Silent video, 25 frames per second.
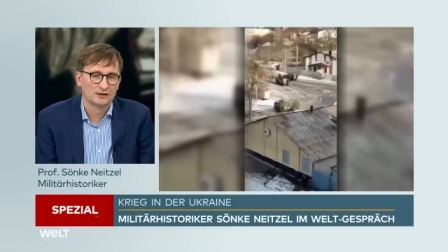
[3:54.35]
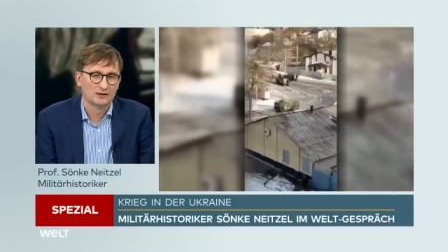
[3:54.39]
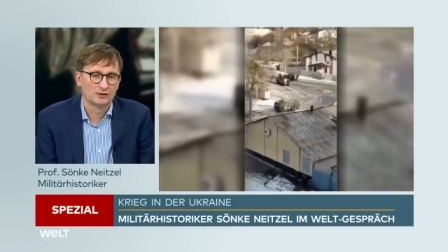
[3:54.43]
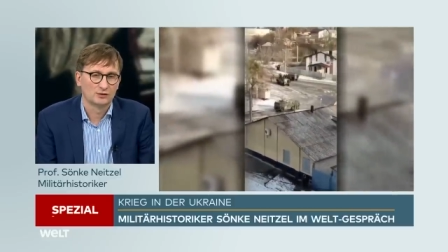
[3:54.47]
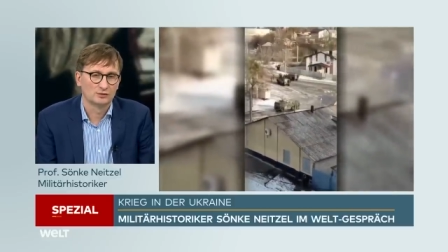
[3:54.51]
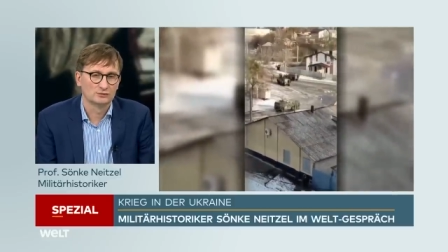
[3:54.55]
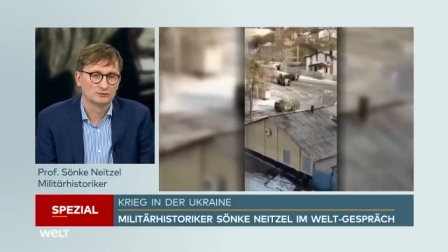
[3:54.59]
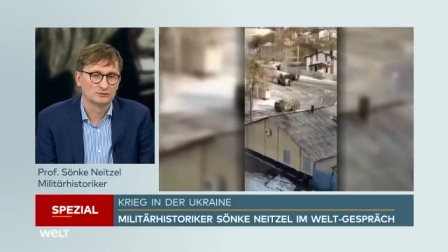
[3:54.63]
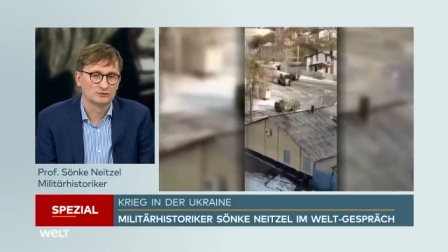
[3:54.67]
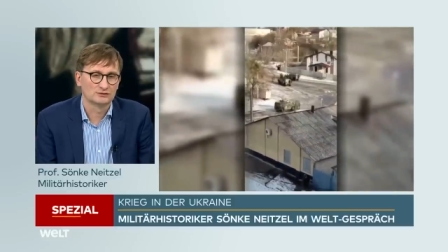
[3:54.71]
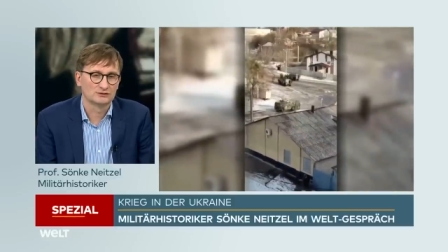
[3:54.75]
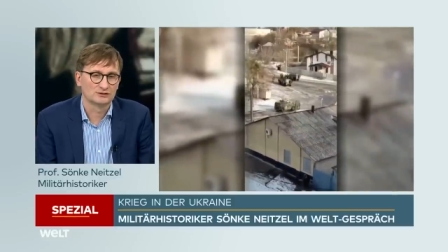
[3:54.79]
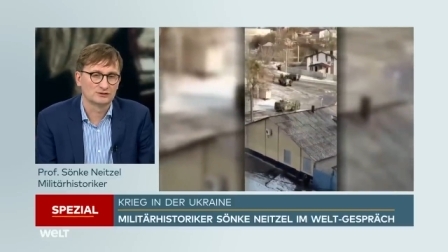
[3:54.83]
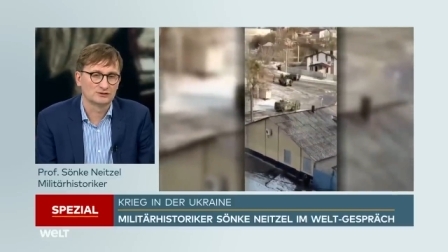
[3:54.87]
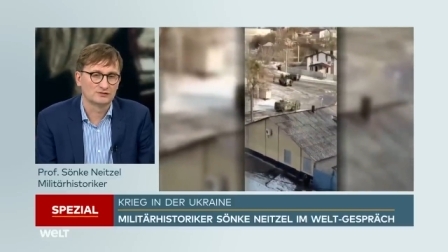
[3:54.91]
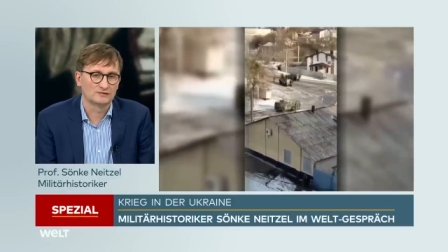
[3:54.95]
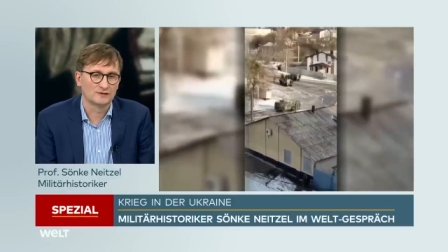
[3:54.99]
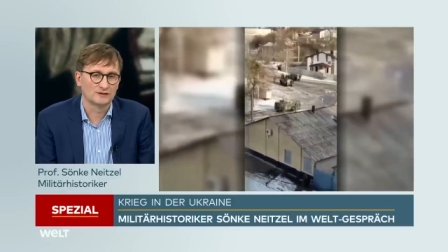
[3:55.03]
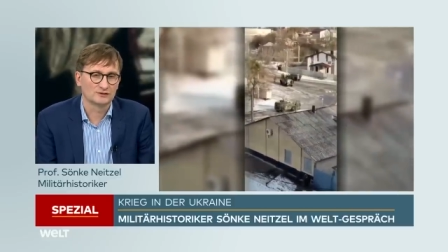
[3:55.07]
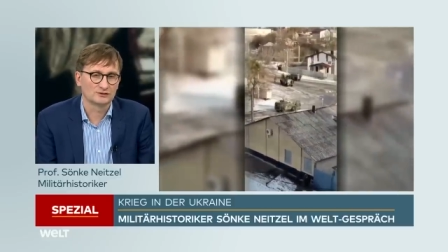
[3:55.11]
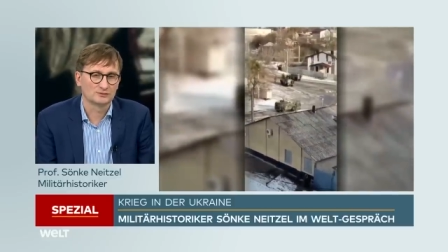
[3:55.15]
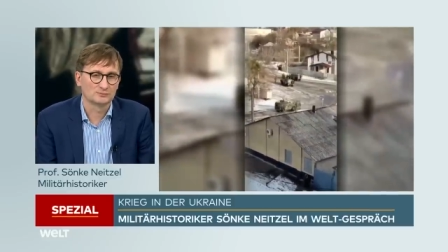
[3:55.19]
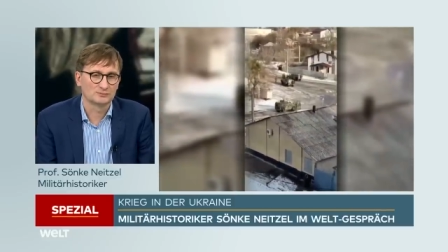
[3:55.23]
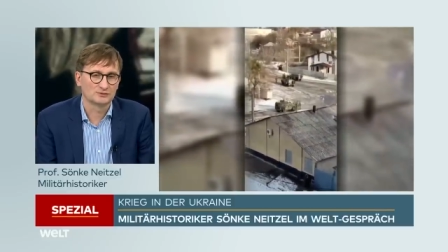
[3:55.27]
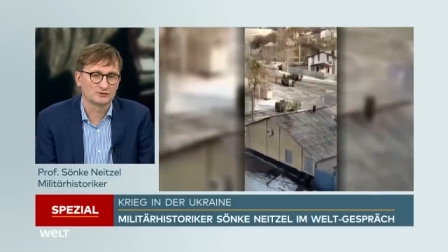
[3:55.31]
Und es
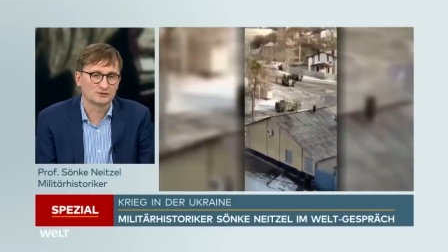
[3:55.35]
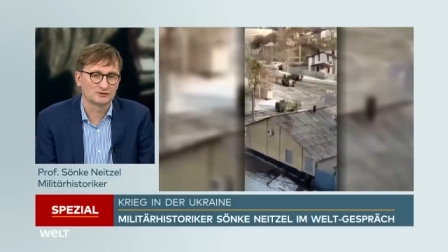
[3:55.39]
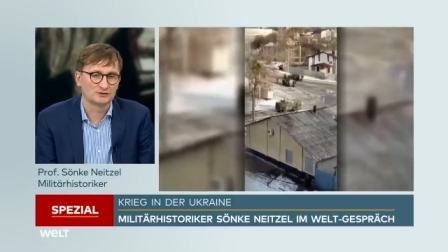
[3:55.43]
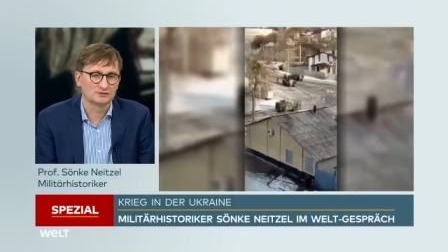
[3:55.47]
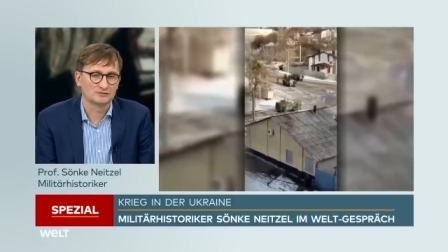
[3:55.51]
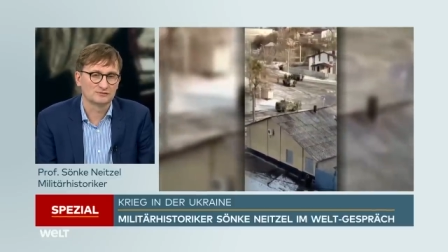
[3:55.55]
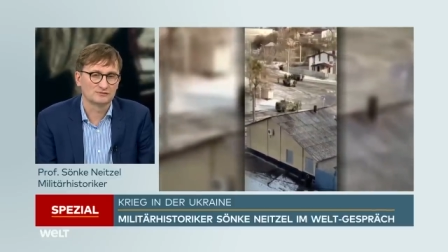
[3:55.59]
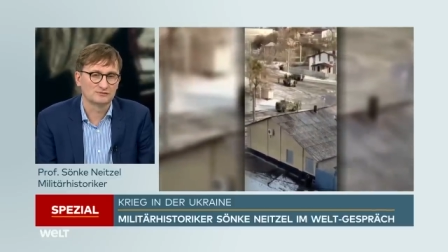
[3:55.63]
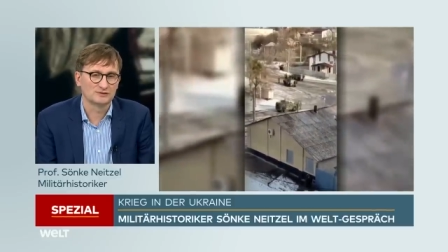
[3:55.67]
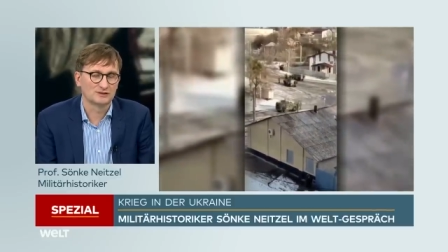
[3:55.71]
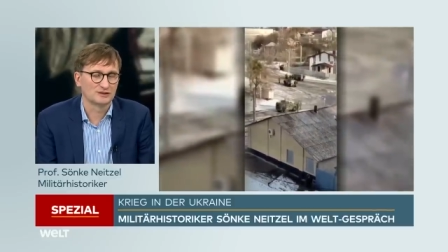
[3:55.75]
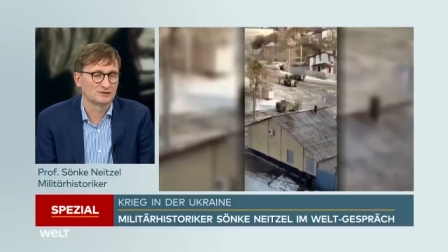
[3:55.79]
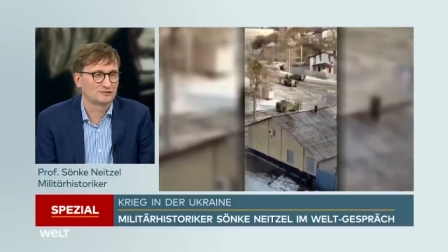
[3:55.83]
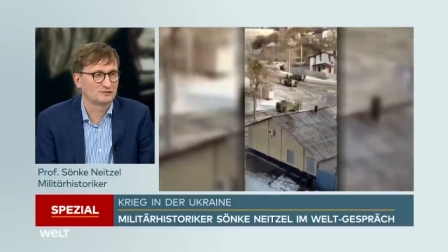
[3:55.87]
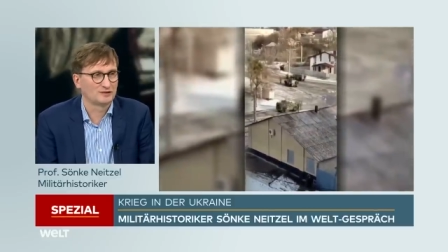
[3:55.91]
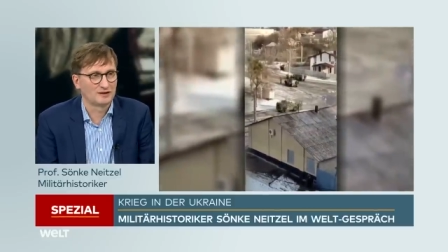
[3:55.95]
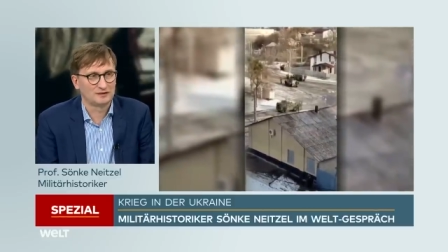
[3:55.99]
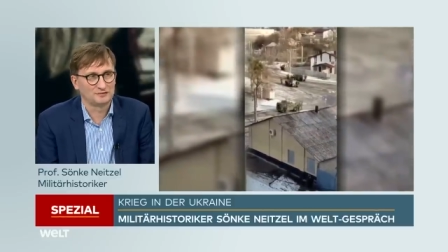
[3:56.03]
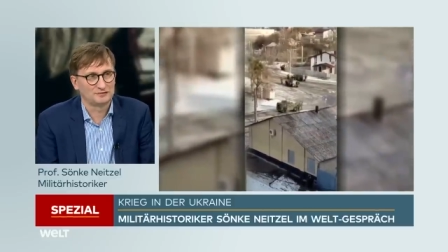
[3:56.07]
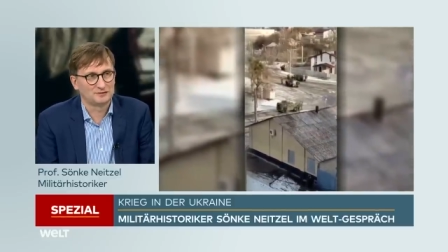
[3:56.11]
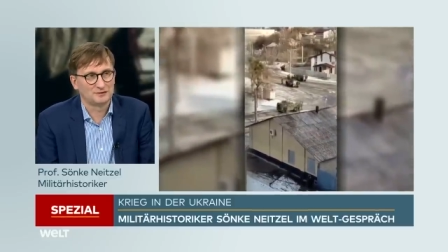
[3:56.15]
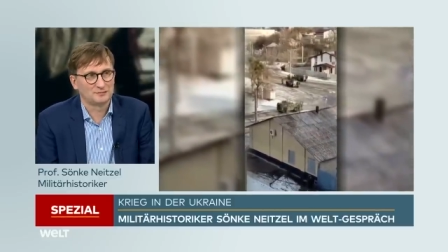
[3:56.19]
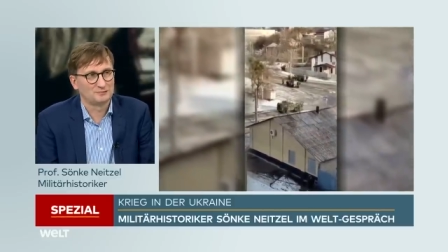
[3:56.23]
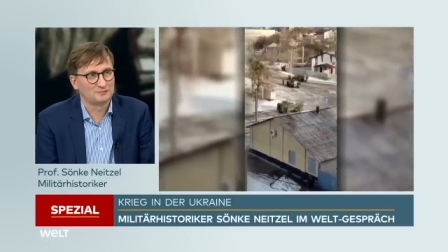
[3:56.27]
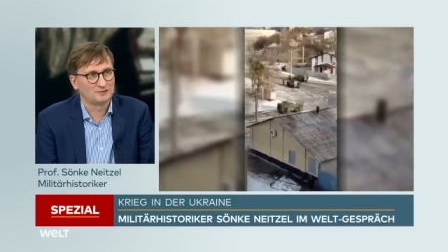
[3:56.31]
war so ein bisschen wie das
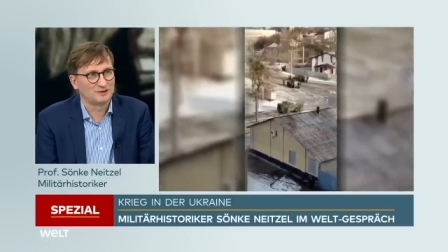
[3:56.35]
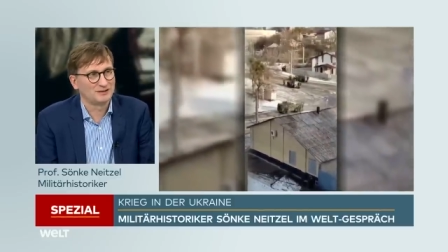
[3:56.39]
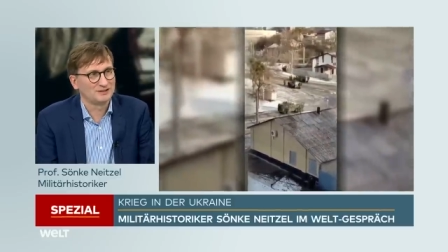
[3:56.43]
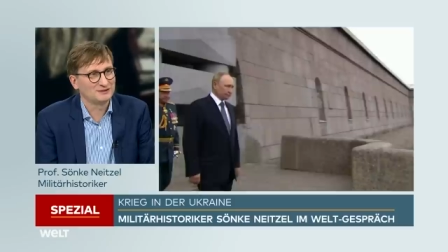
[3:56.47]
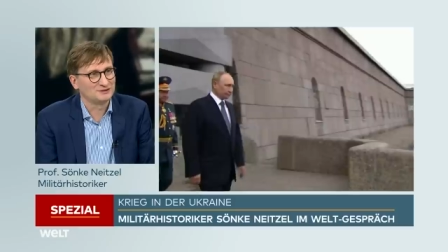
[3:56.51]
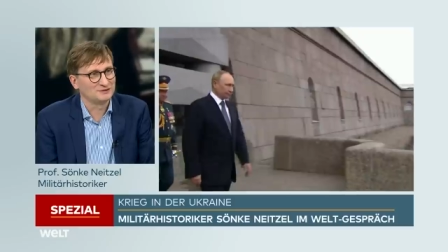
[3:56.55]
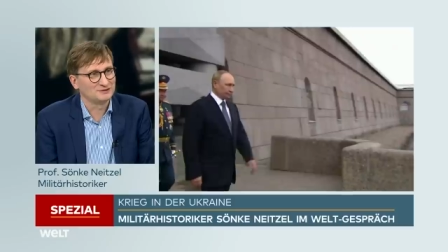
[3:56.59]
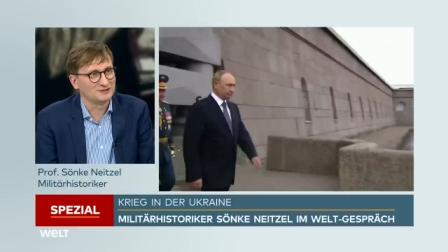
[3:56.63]
Pfeifen im Wald.